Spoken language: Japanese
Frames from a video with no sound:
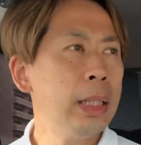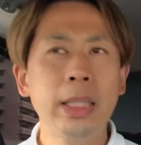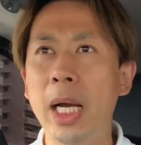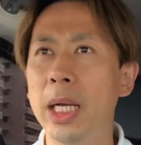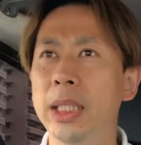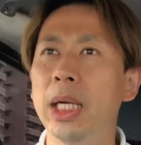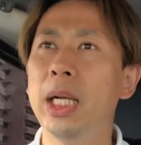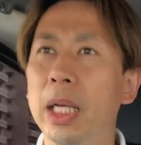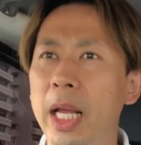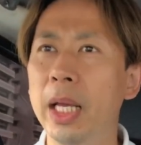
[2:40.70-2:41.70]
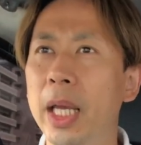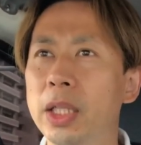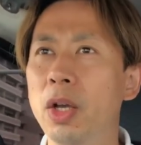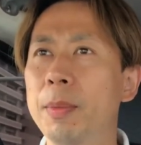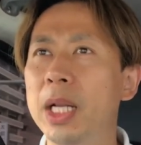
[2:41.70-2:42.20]
さあ明日からね
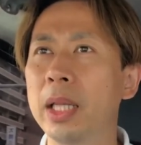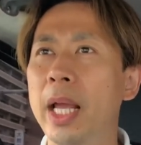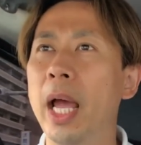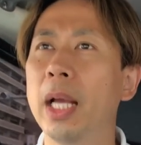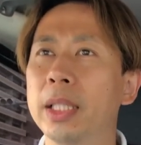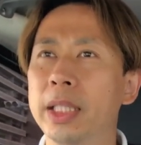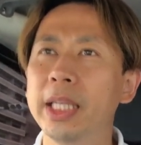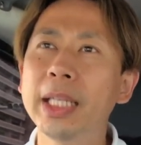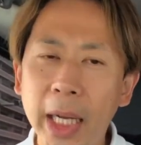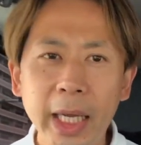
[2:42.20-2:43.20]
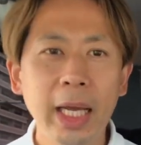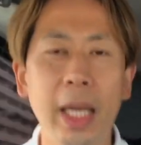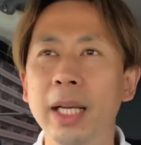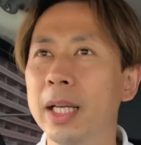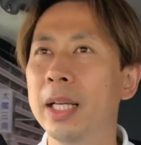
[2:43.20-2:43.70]
月曜日なんで、しっかり
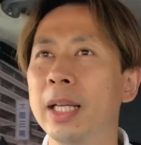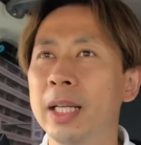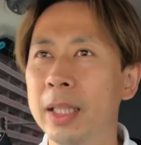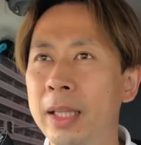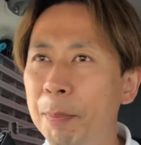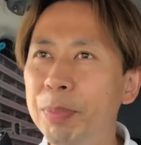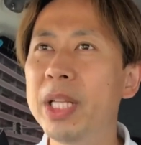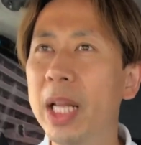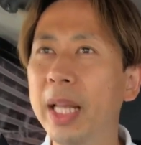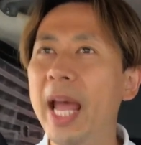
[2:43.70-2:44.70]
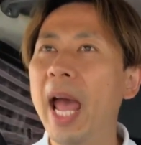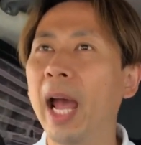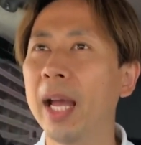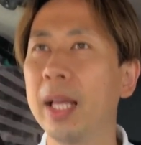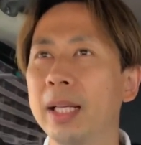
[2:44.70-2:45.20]
たっぷり寝て
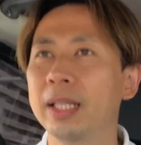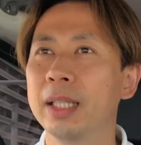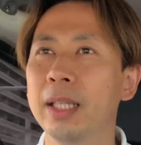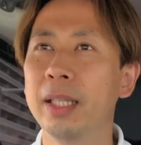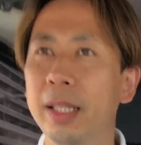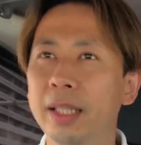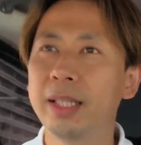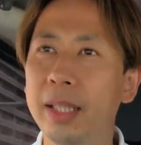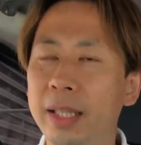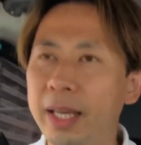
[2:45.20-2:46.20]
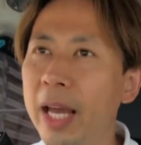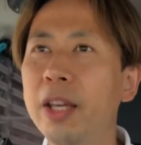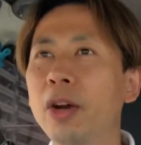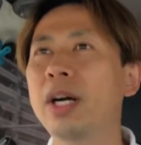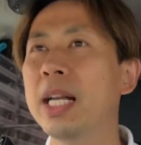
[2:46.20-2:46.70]
元
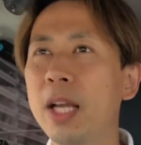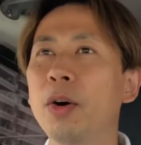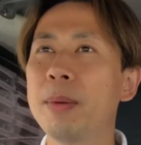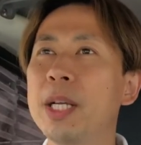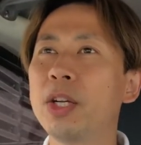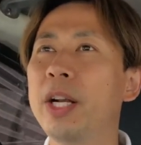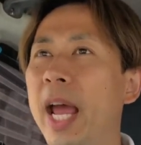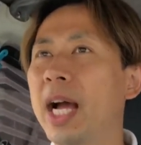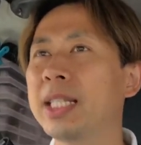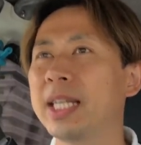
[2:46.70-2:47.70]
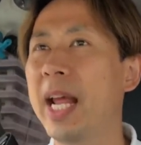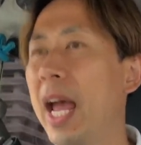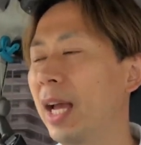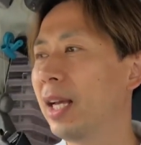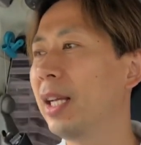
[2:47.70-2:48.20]
気よく朝起きましょうね。明日ね、
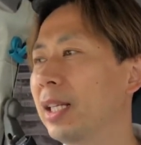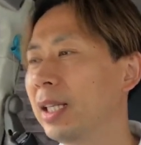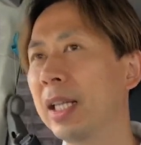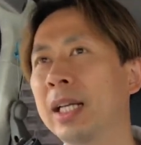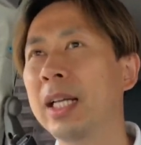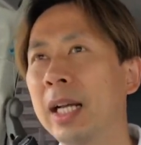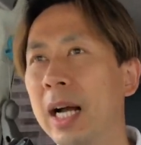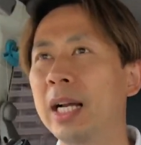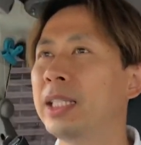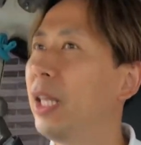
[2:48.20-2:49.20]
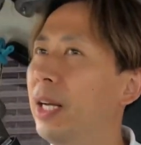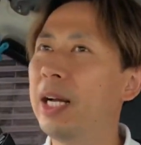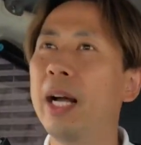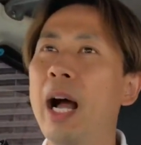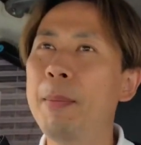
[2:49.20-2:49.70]
明日
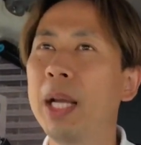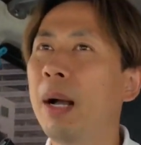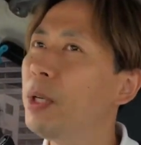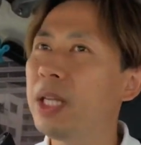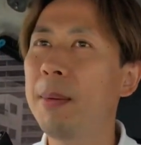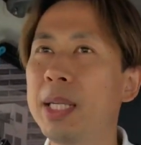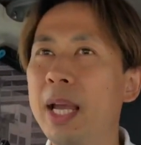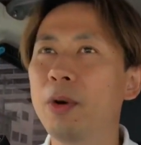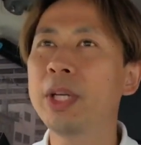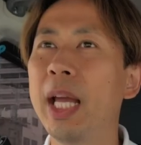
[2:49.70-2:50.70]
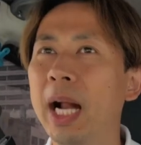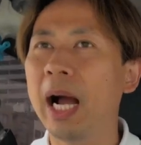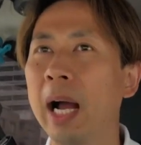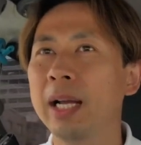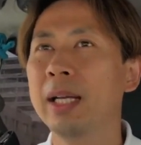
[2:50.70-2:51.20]
雨かもしれません。起きたら
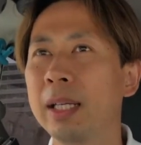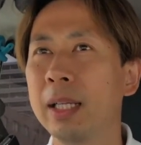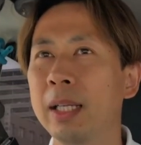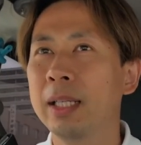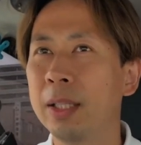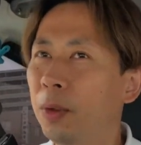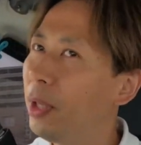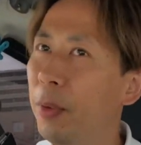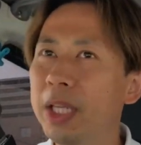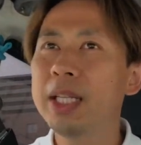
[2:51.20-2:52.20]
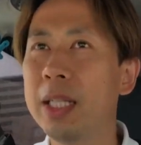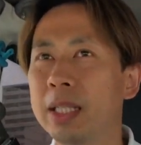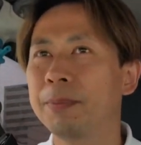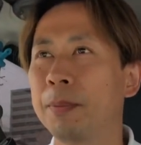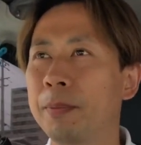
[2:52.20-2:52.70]
それでもいいんです。
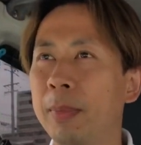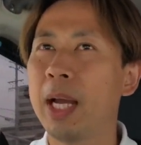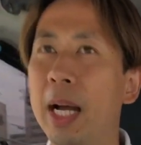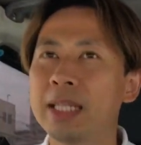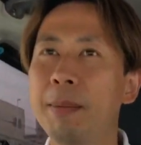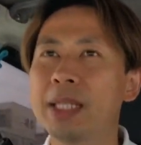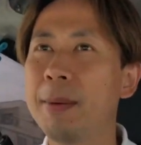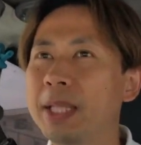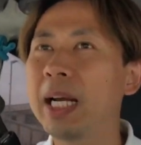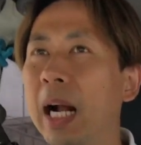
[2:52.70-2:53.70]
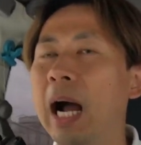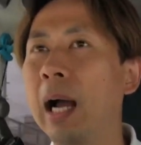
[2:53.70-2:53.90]
朝目覚めたら